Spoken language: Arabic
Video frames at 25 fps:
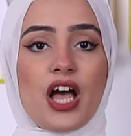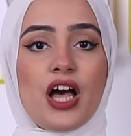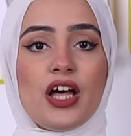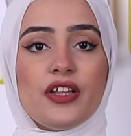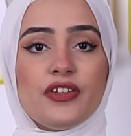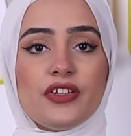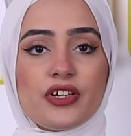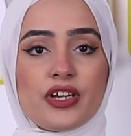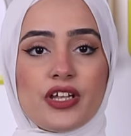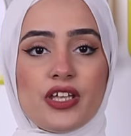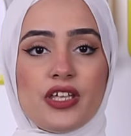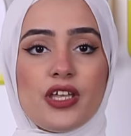
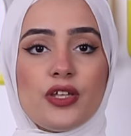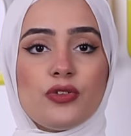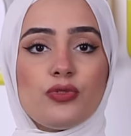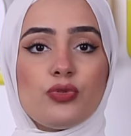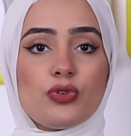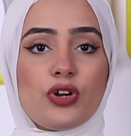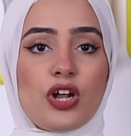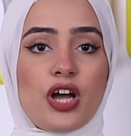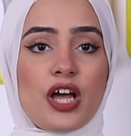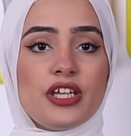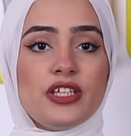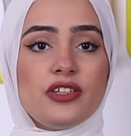حضرية
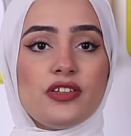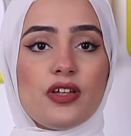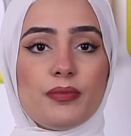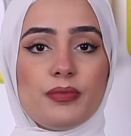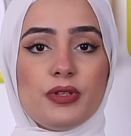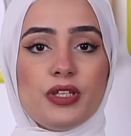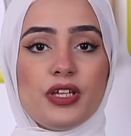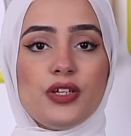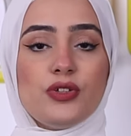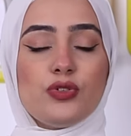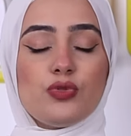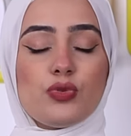تراعي
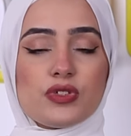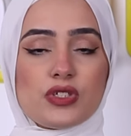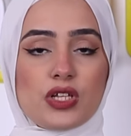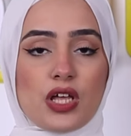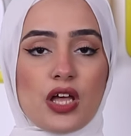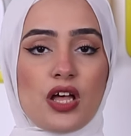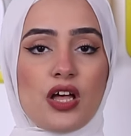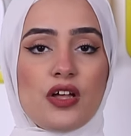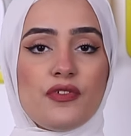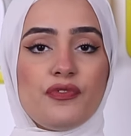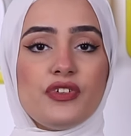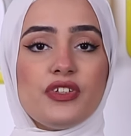طبيعة
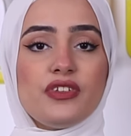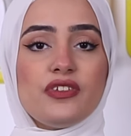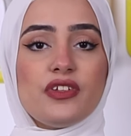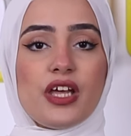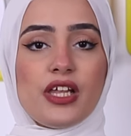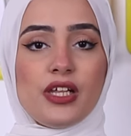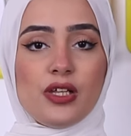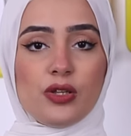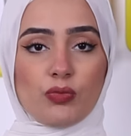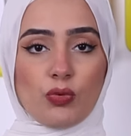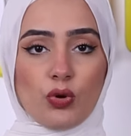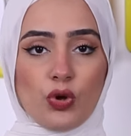وثقافة
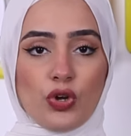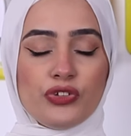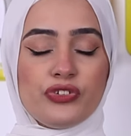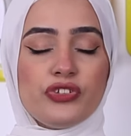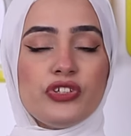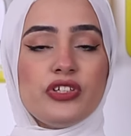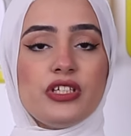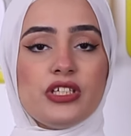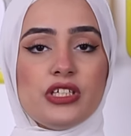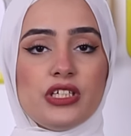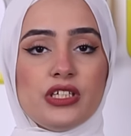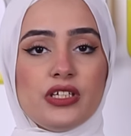
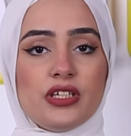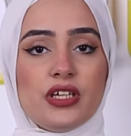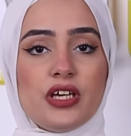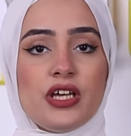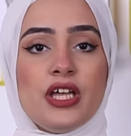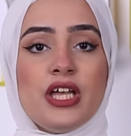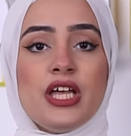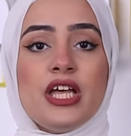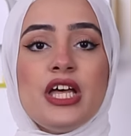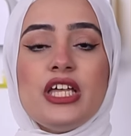المواطنين